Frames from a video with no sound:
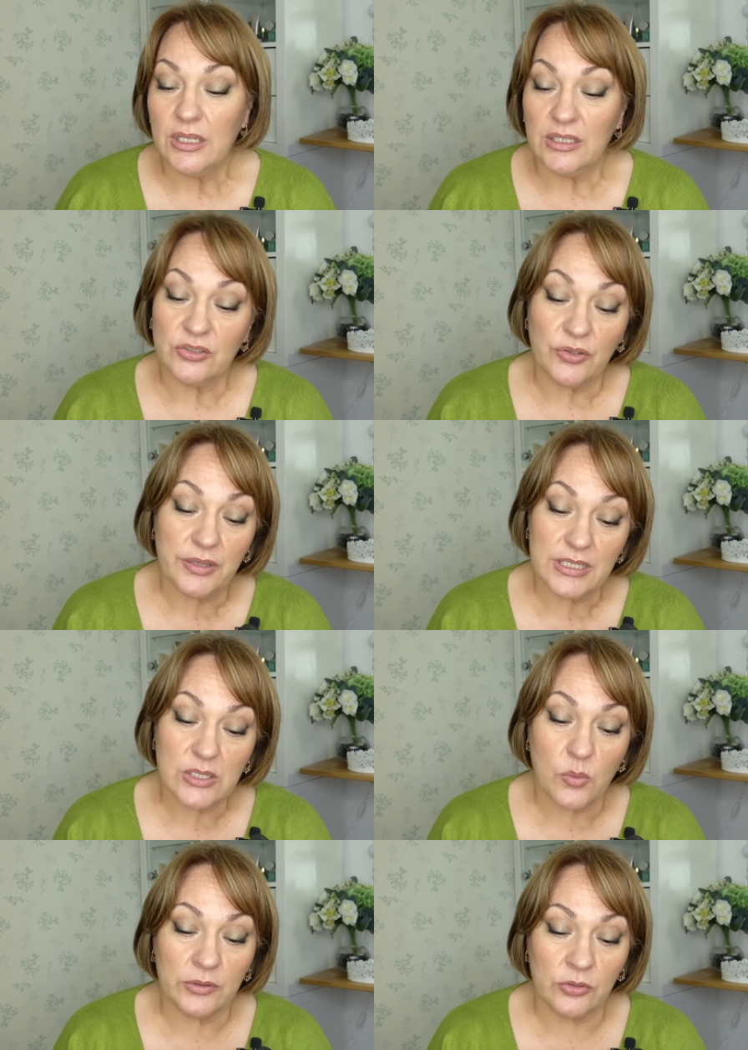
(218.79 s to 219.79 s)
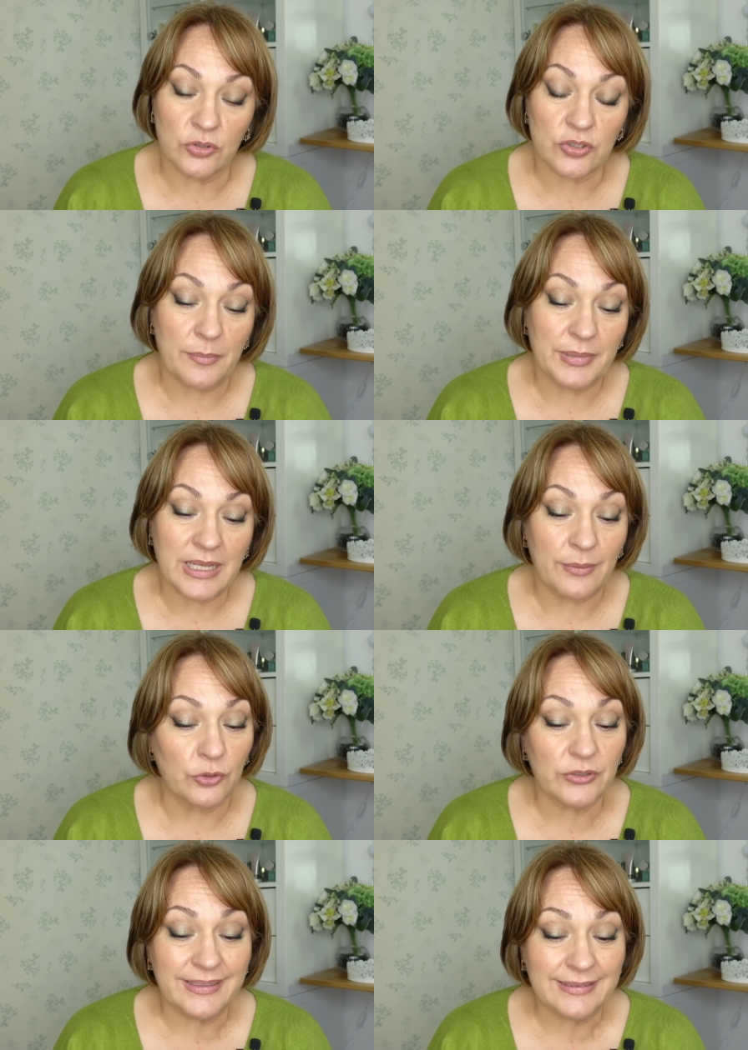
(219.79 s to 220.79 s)
Entonces, cuando nos
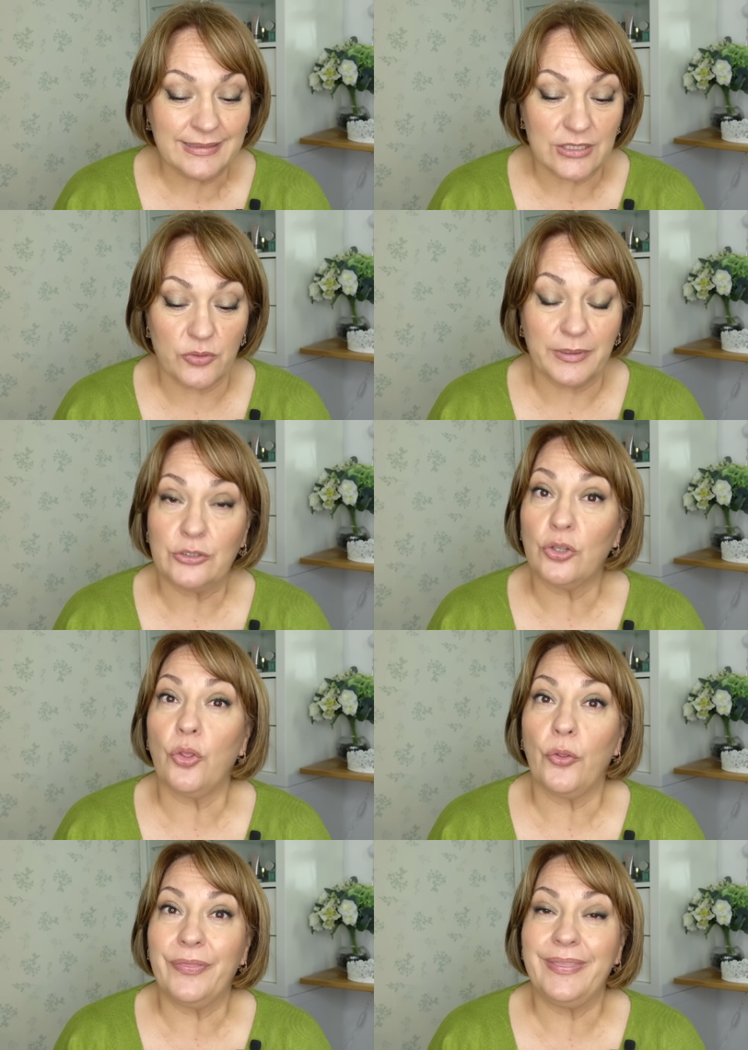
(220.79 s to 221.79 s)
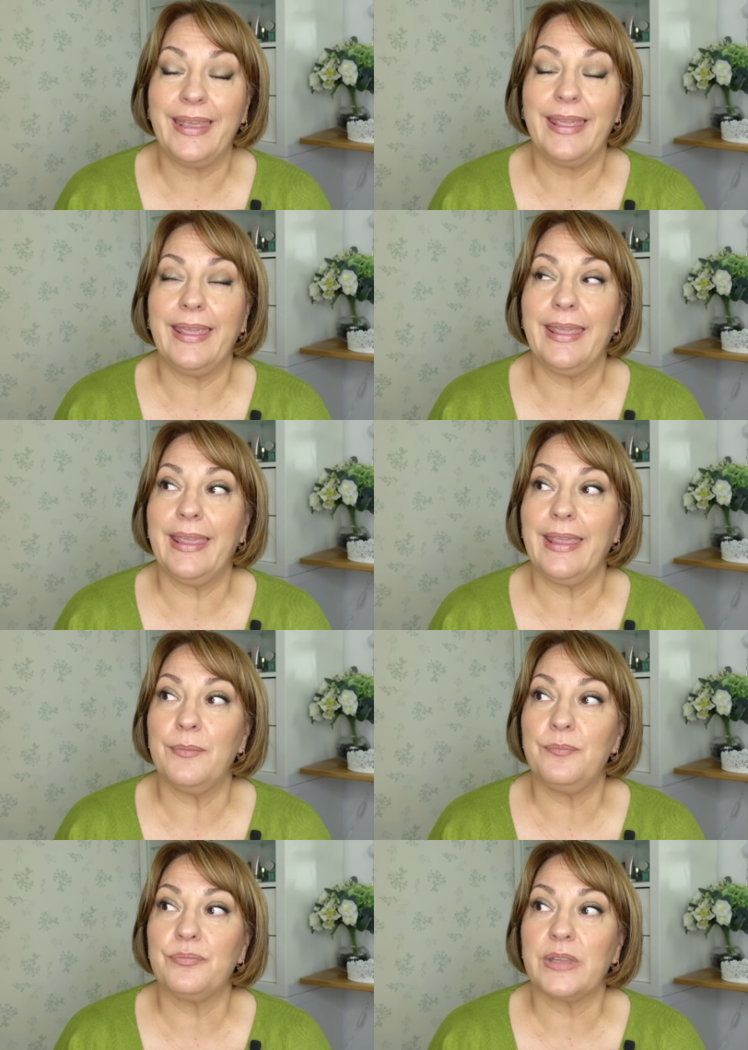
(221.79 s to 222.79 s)
aplicamos tintes, sobre todo
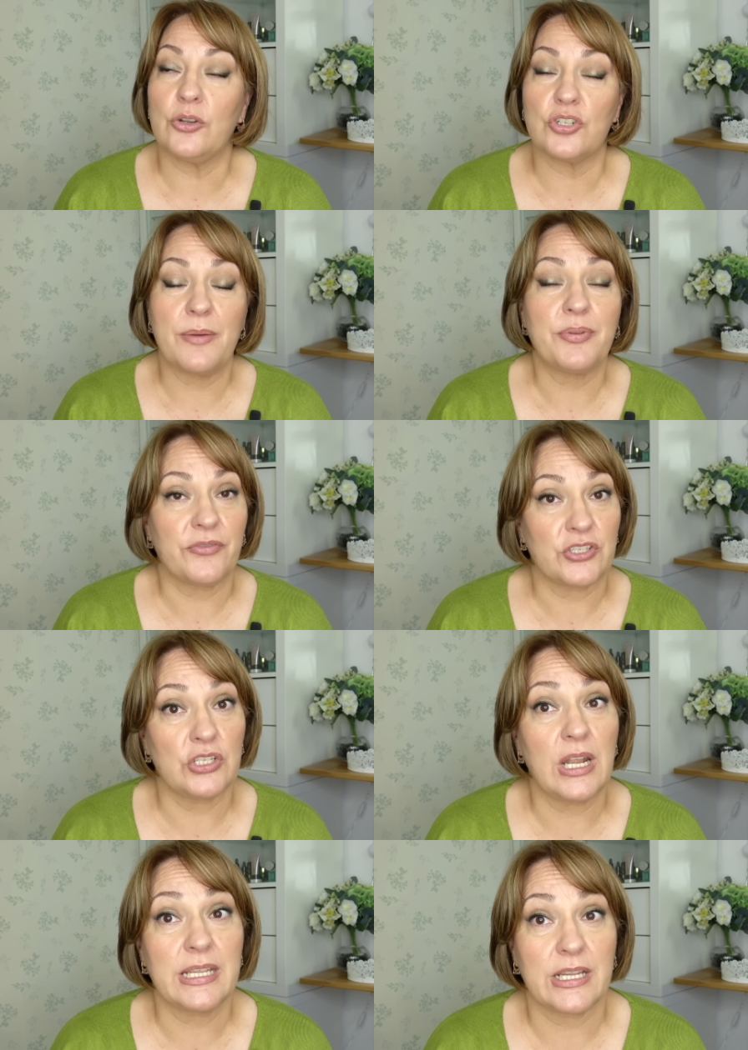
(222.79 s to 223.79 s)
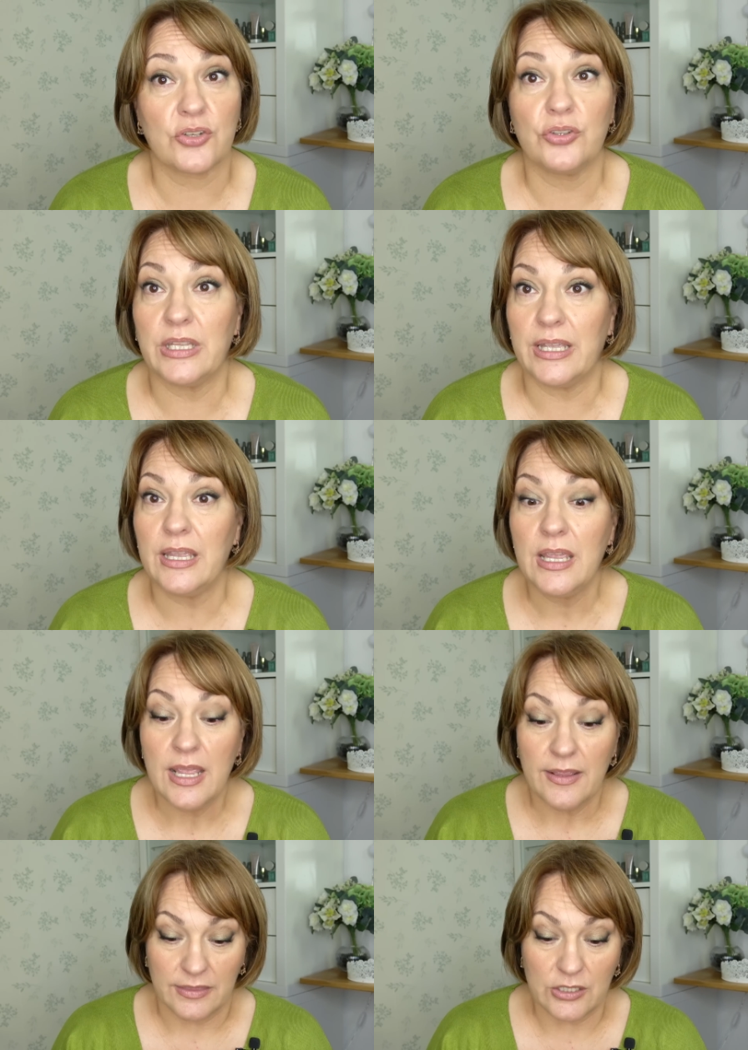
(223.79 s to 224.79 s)
de que no sean profesionales, que son de,
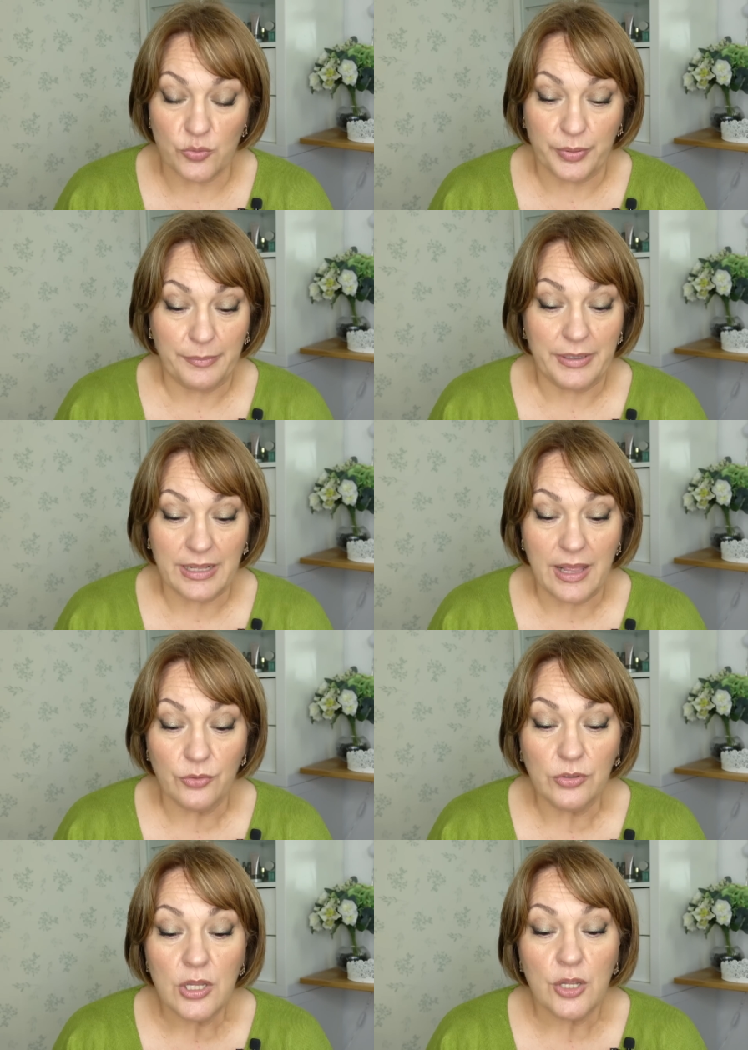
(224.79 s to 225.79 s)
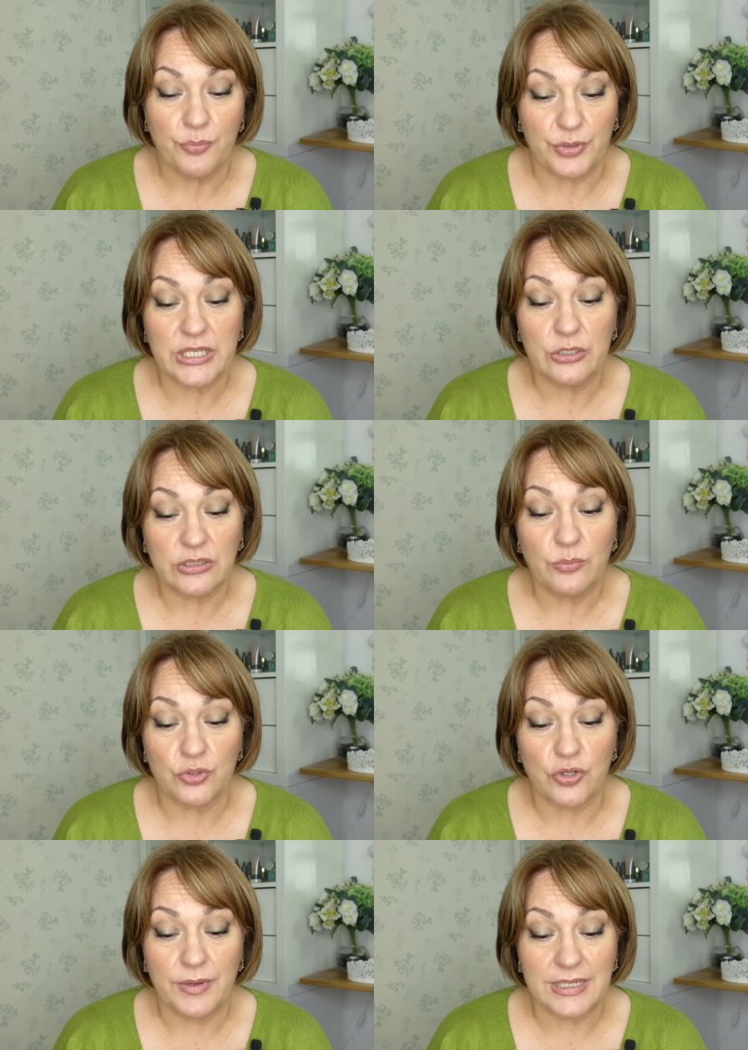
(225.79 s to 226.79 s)
de supermercado, pues se nota
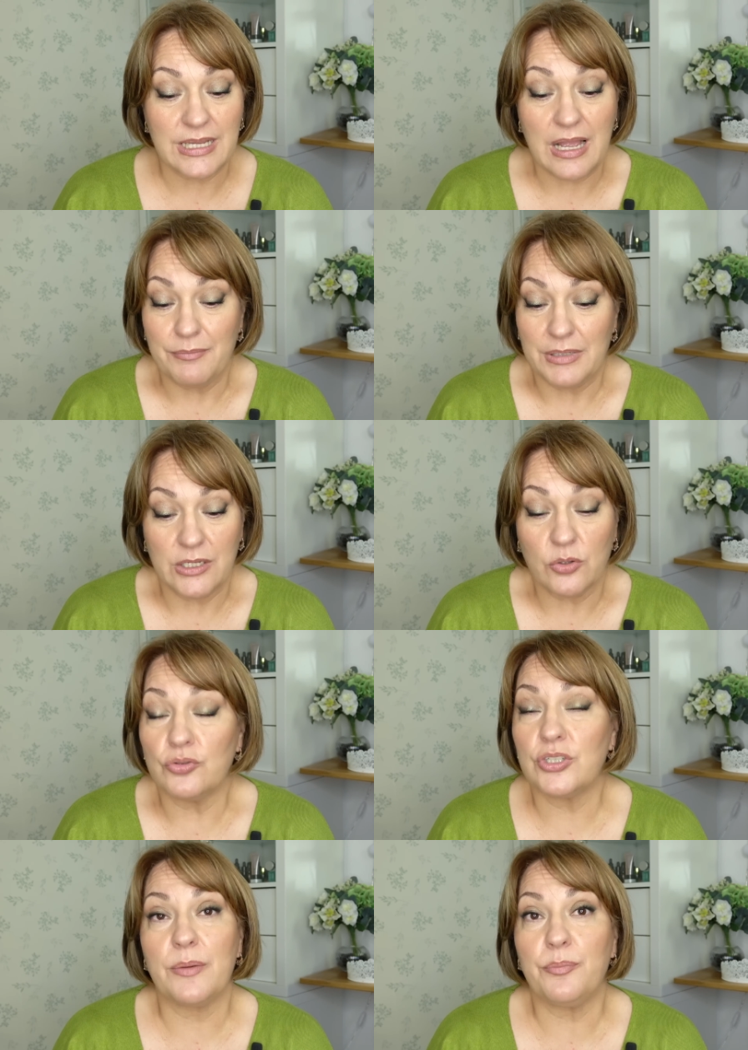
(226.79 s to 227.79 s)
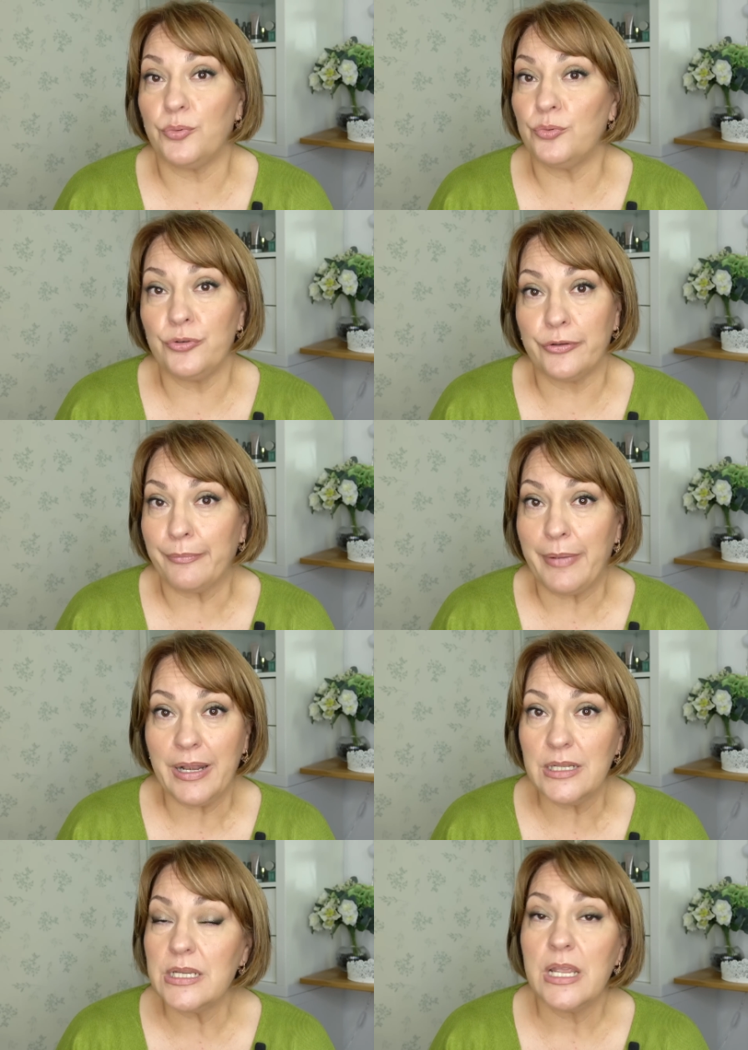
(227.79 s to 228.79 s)
mucho más. A mí con chapuz normal